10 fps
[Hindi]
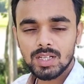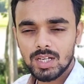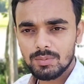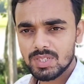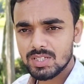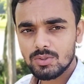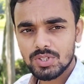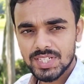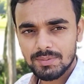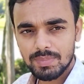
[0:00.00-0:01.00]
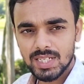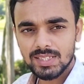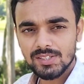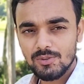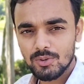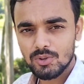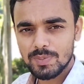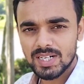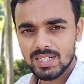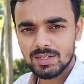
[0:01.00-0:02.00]
अभी से कुछ टाइम पहले तक उभरू
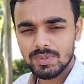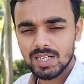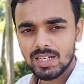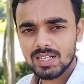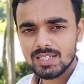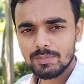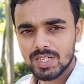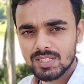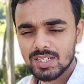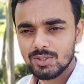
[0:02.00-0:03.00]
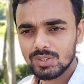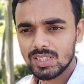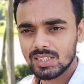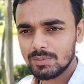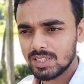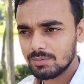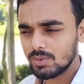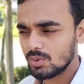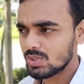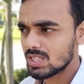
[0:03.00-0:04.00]
बैठने में हल्का सा परेशानी होता था मतलब
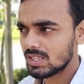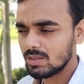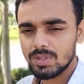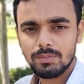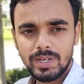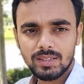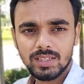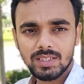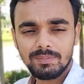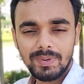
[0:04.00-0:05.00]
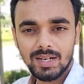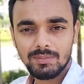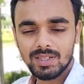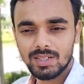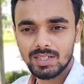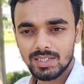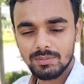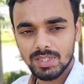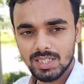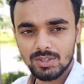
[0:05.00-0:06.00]
दो से तीन मिनट बैठते ही पैर में नी
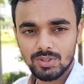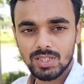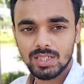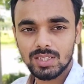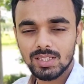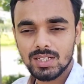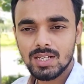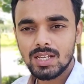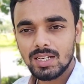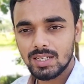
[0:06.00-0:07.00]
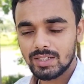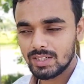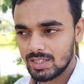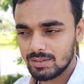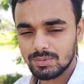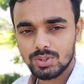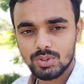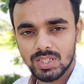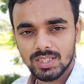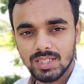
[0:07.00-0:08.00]
में दर्द होने लगता था लेकिन अब
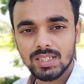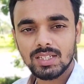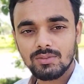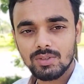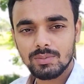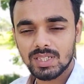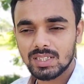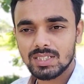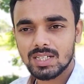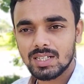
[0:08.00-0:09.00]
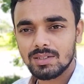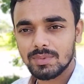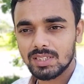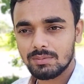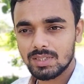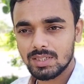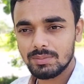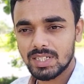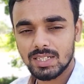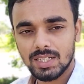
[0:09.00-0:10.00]
जो है धीरे धीरे वो बढ़ता जा रहा है मतलब कि
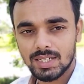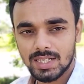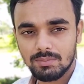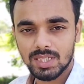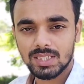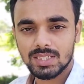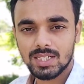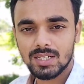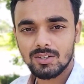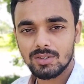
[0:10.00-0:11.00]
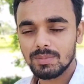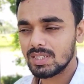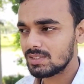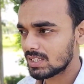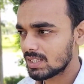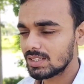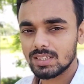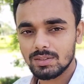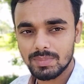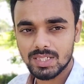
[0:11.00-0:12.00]
बैठने का टाइम बढ़ता जा रहा है और ज़्यादा देर
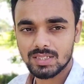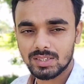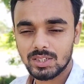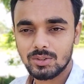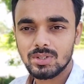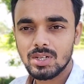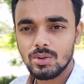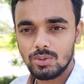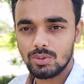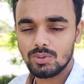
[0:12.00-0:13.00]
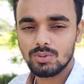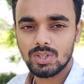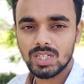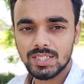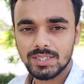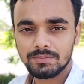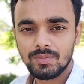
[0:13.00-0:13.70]
तक बैठ सकता हूँ उभरू होकर के